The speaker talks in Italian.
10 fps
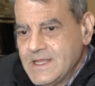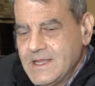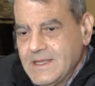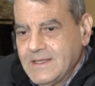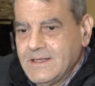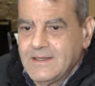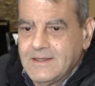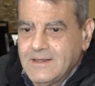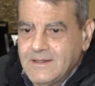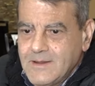di,
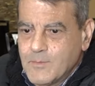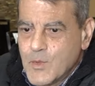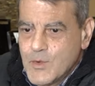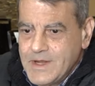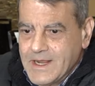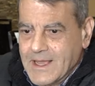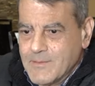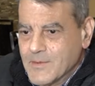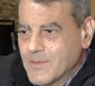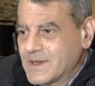di, di pugni che
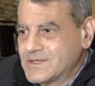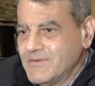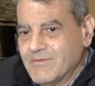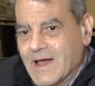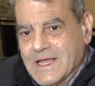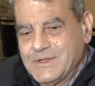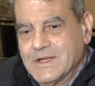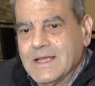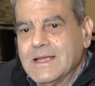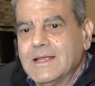abbiamo preso in
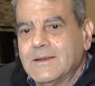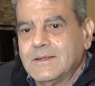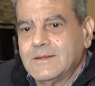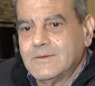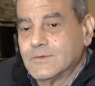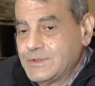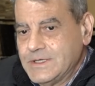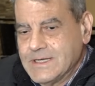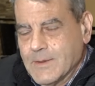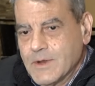faccia e non ci
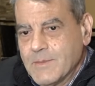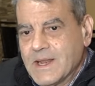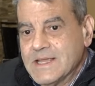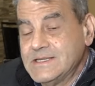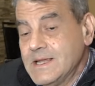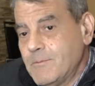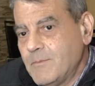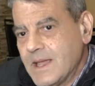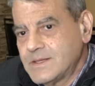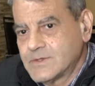siamo ripresi e
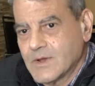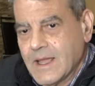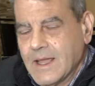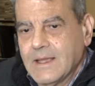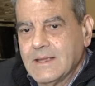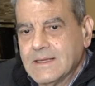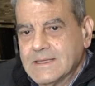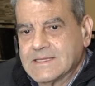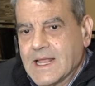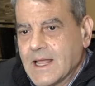penso che
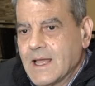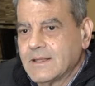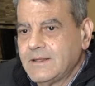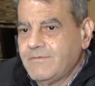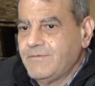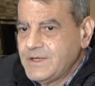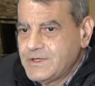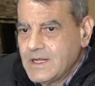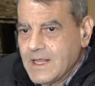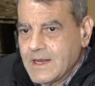sarà
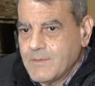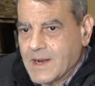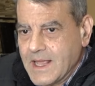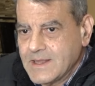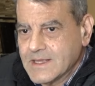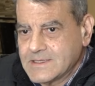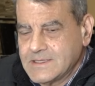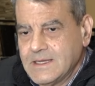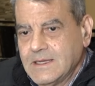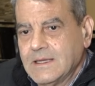difficile
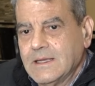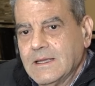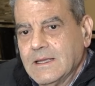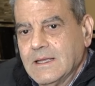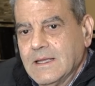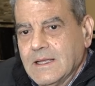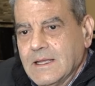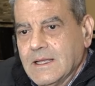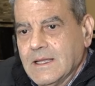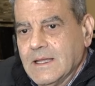riprendersi
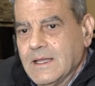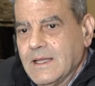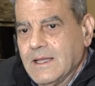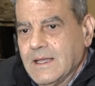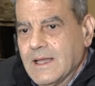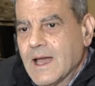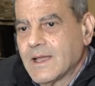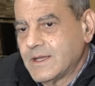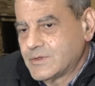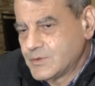eh,
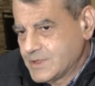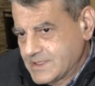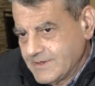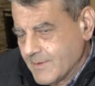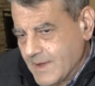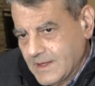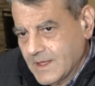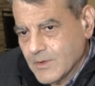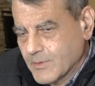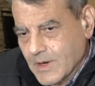anche successivamente
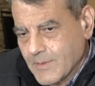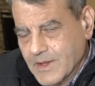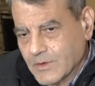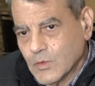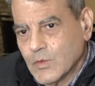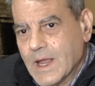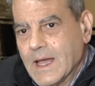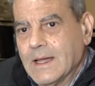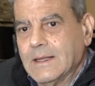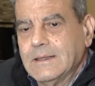dopo
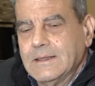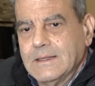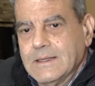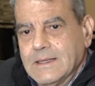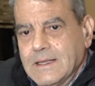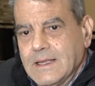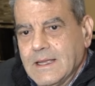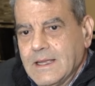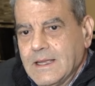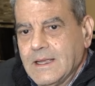l'apertura.
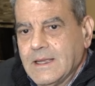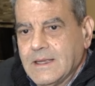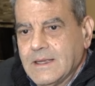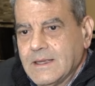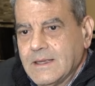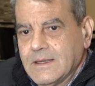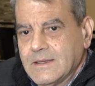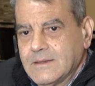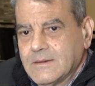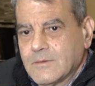Eh,
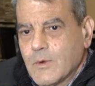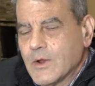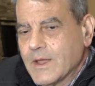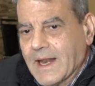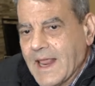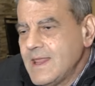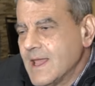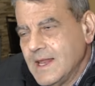quello che regna è